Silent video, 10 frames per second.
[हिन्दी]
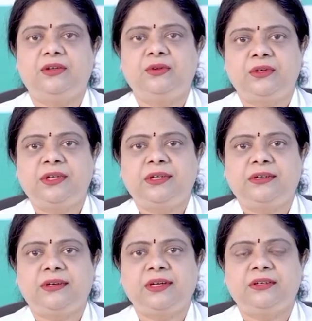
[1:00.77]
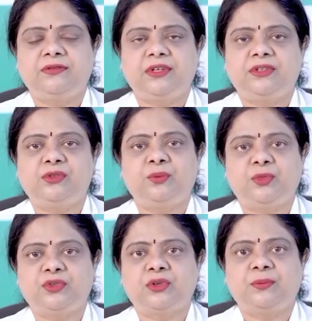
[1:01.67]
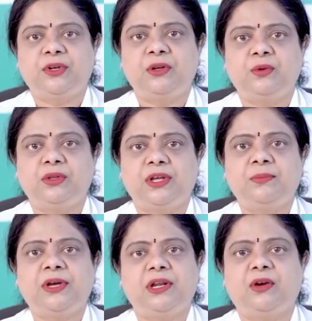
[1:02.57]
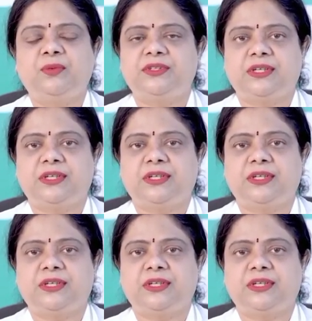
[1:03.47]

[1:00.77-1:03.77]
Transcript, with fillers: यूरिनरी ट्रैक्ट इन्फेक्शन जो मोस्ट कॉमनली होते हैं महिलाओं में